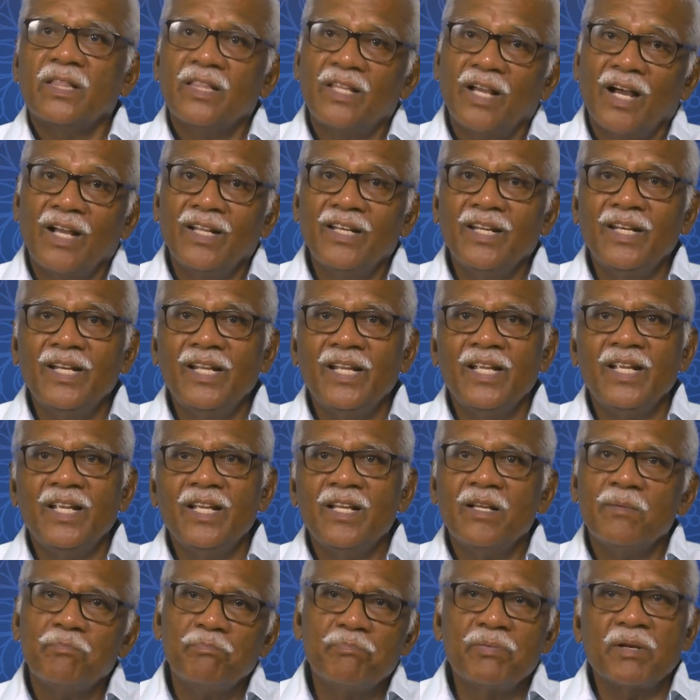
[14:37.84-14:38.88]
దానినే
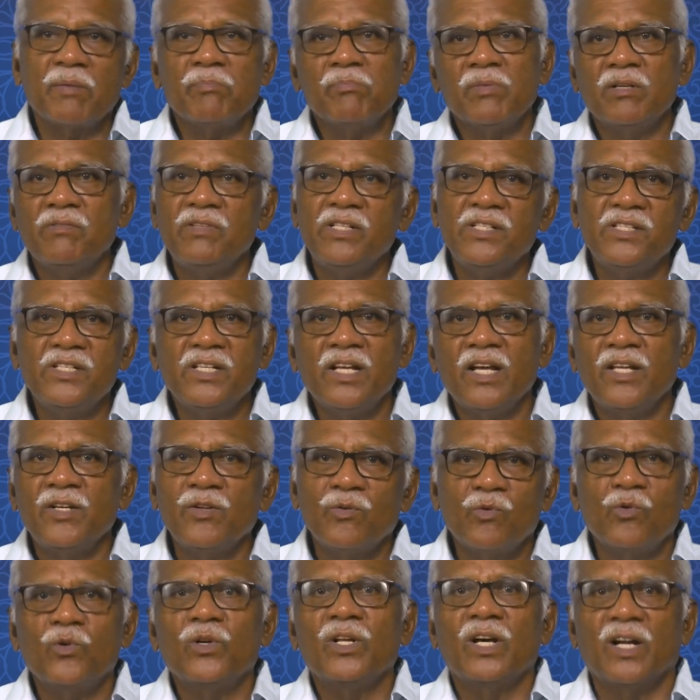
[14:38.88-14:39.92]
బ్రహ్మ విద్య అని
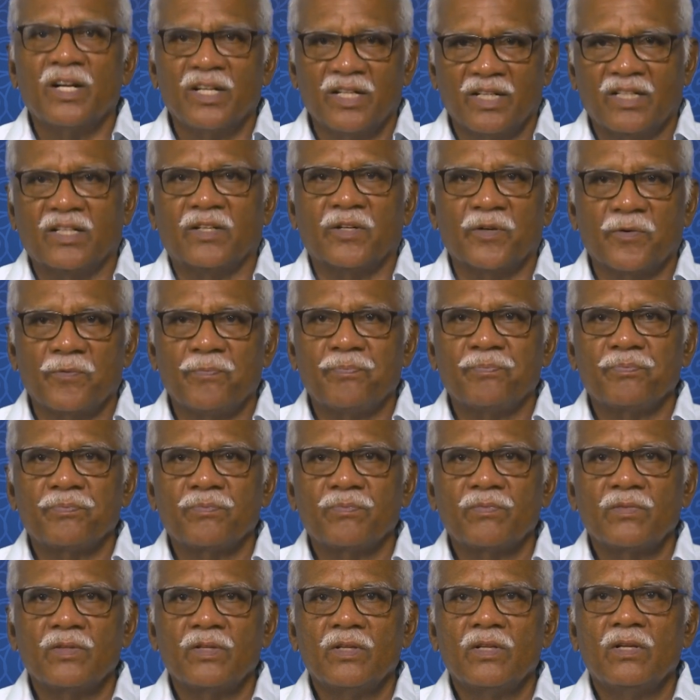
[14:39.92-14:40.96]
కూడా అంటారు
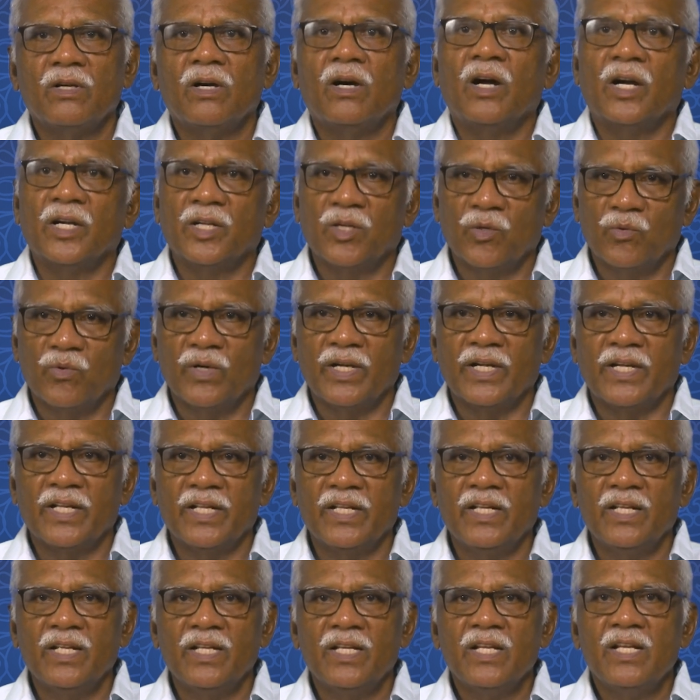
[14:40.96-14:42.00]
అటువంటి
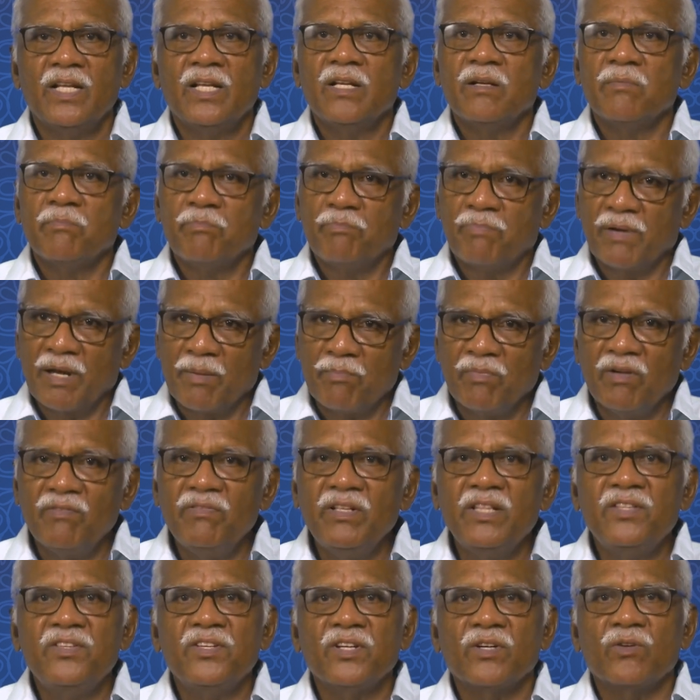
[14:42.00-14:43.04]
బ్రహ్మ
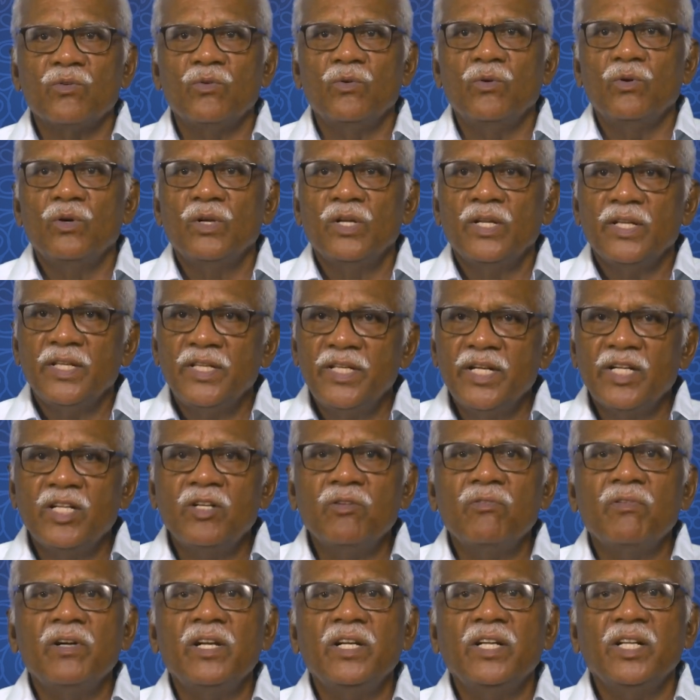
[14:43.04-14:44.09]
విద్యకు
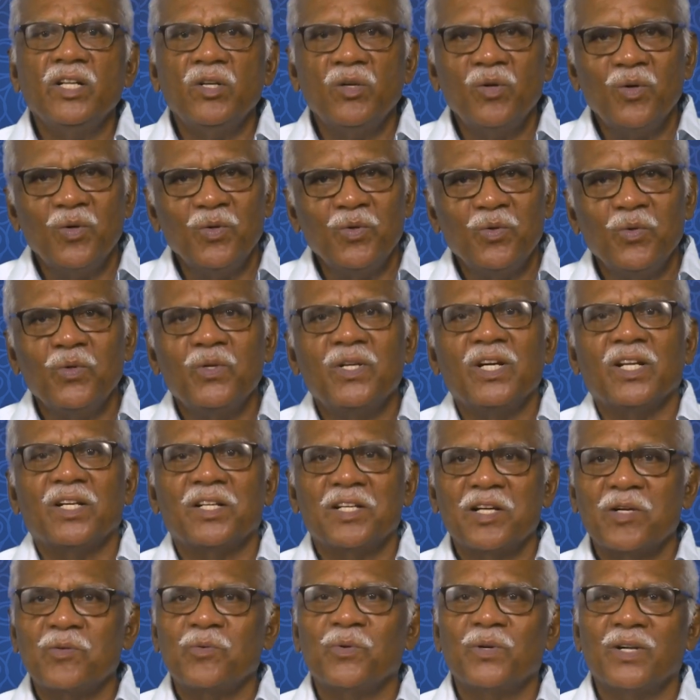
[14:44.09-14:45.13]
ఎటువంటి లోటు
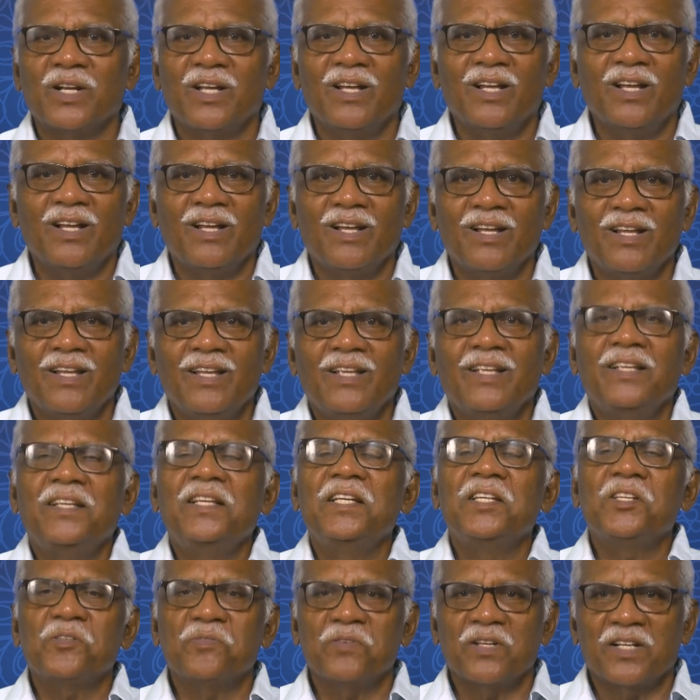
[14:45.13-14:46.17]
కలగకుండా
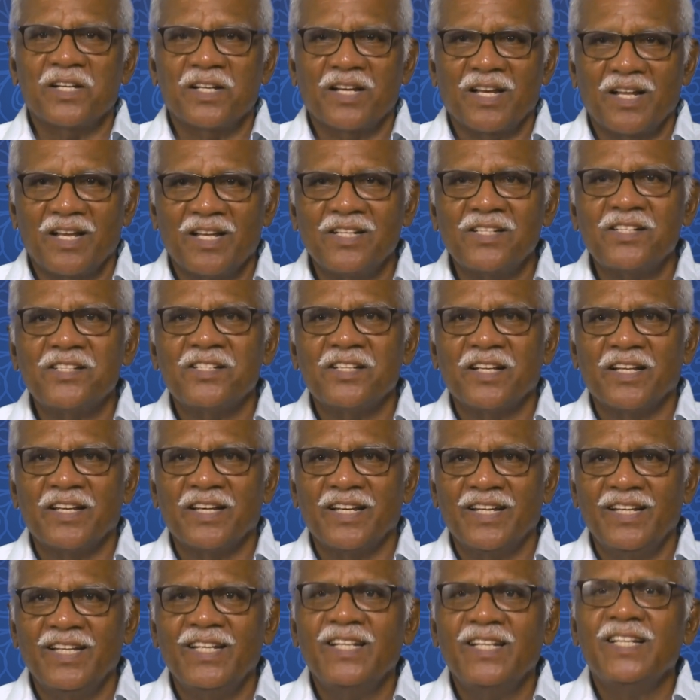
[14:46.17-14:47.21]
ఈశ్వర
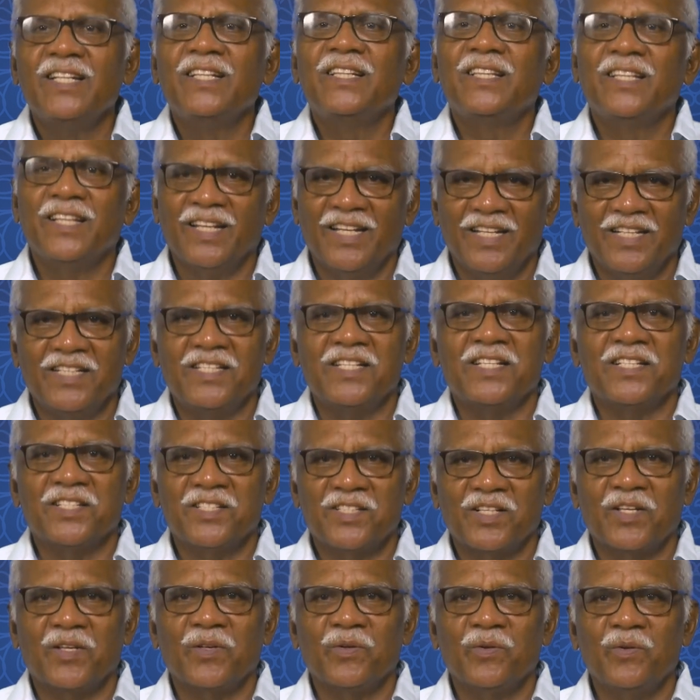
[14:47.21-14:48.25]
రహస్యాన్ని
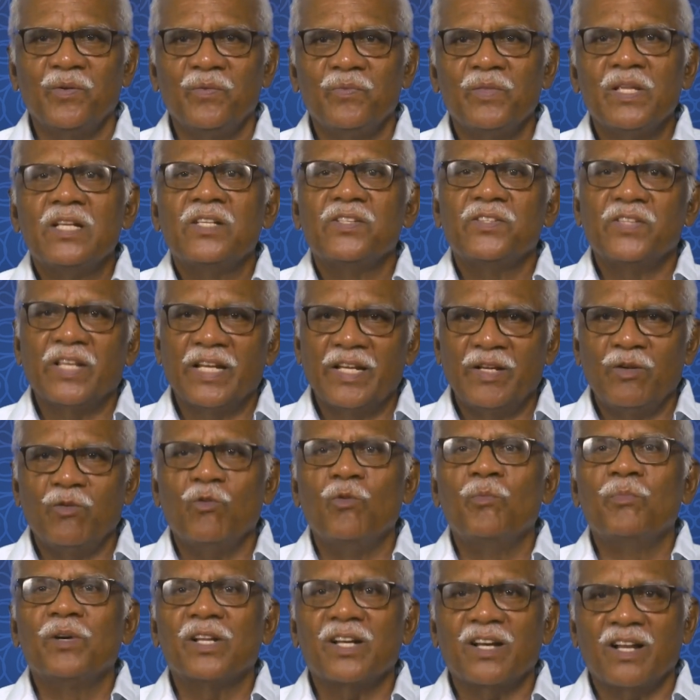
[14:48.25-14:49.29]
తెలియచేశారు శ్రీ
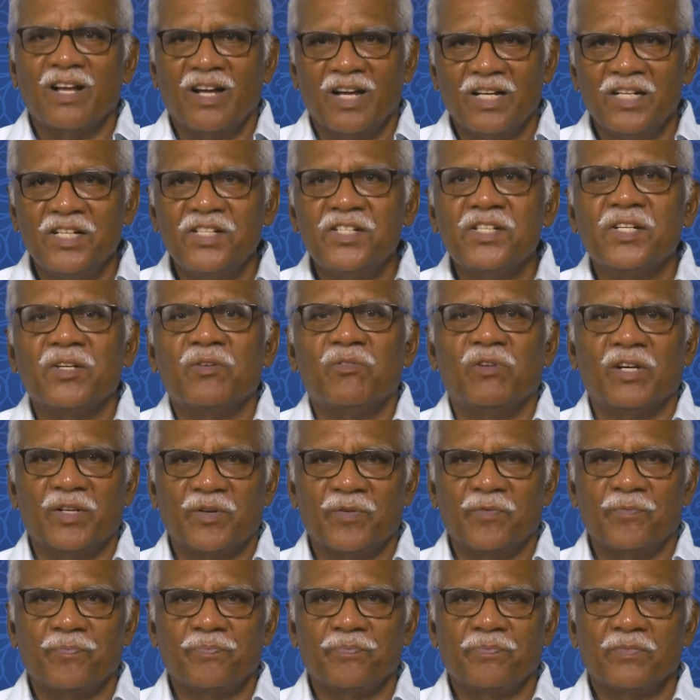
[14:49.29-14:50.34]
ఉమర్ ఆలీషా
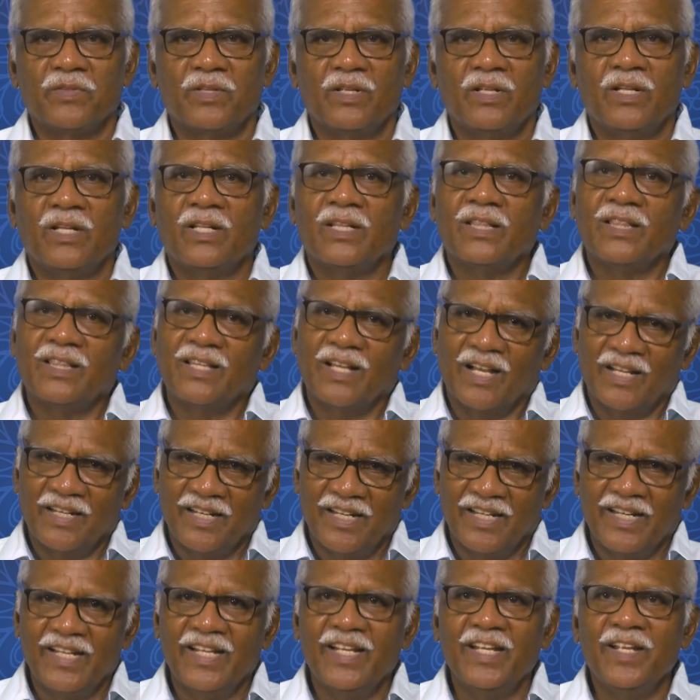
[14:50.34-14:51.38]
వారు
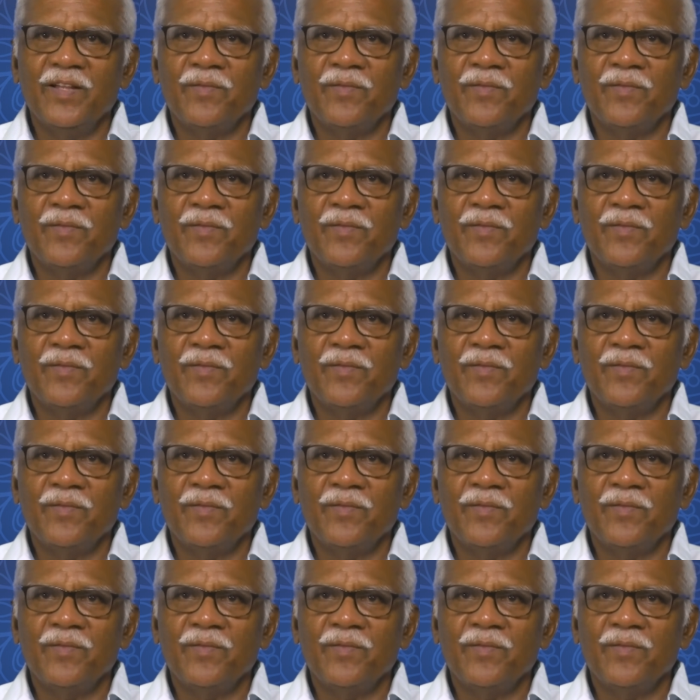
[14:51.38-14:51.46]
దానినే